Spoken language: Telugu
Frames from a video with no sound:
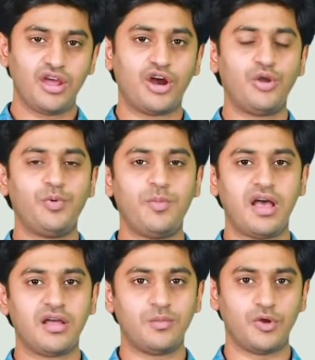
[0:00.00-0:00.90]
కడుపు
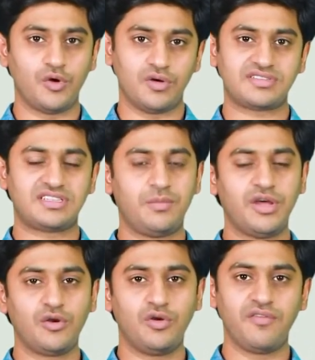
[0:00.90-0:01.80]
భాగంలో
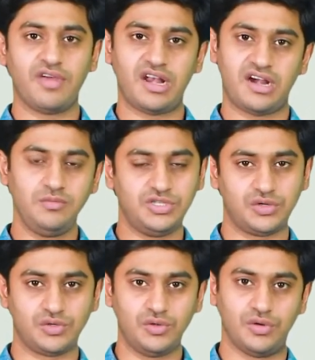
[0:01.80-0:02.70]
స్టమక్లోకి వెళ్ళడం జరుగుతూ